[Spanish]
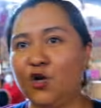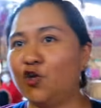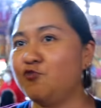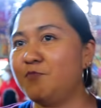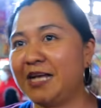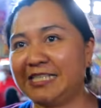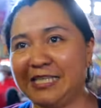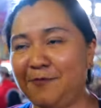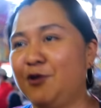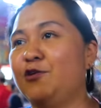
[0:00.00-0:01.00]
Los más
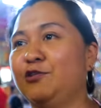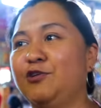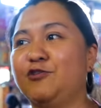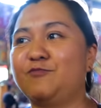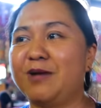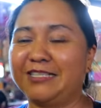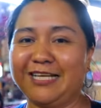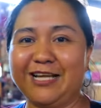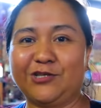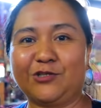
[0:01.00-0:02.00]
típicos y los más
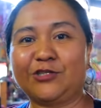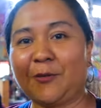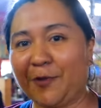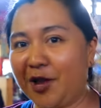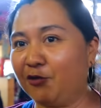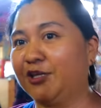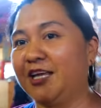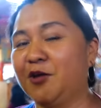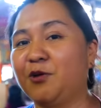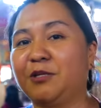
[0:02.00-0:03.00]
deliciosos que pueden encontrar
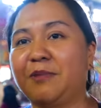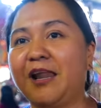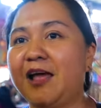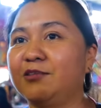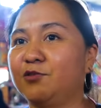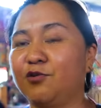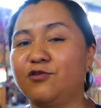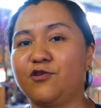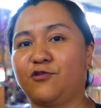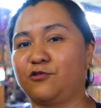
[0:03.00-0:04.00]
aquí en Guatemala son
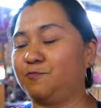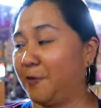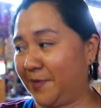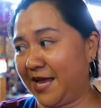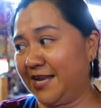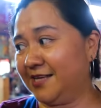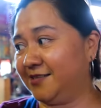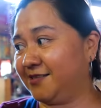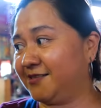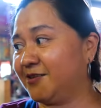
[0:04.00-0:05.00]
los pipián,
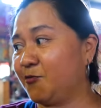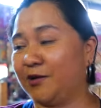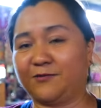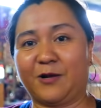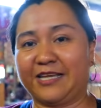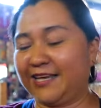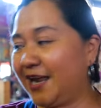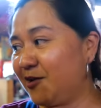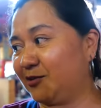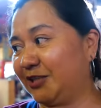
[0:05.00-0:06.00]
cualquiera
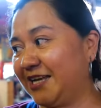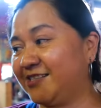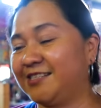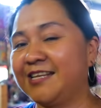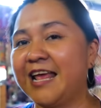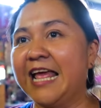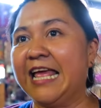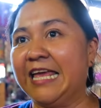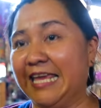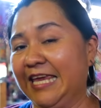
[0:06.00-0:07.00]
de los tres,
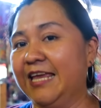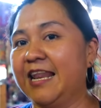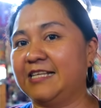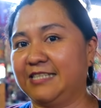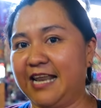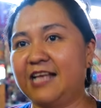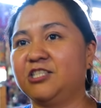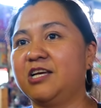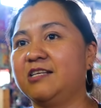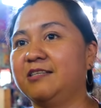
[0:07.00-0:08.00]
y las
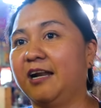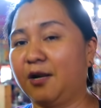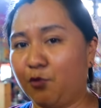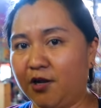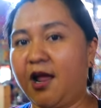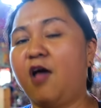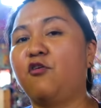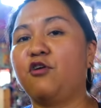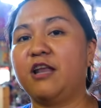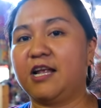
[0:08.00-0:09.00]
hilachas, el
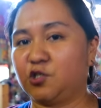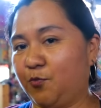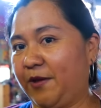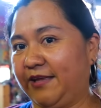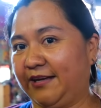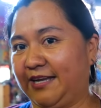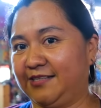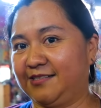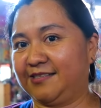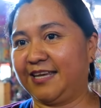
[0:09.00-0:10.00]
revolcado y la sopa de res,
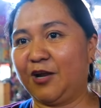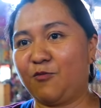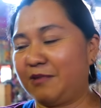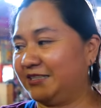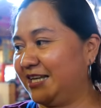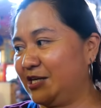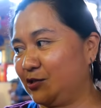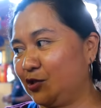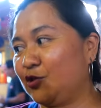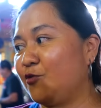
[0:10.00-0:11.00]
que es lo más
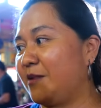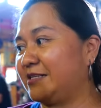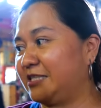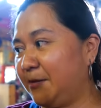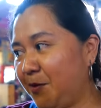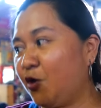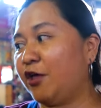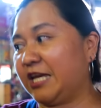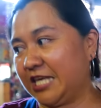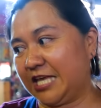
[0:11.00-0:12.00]
delicioso, lo más típico
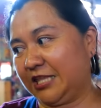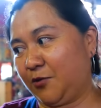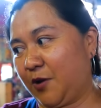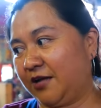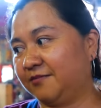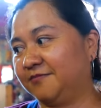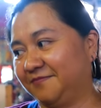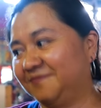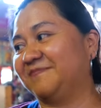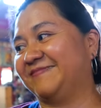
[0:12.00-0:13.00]
de aquí de Antigua.
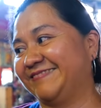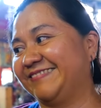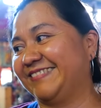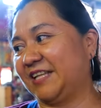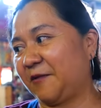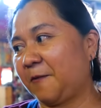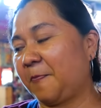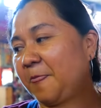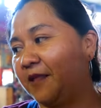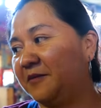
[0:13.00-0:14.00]
Ok, entonces a nosotros
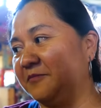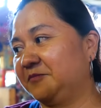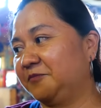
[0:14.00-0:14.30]
tráiganos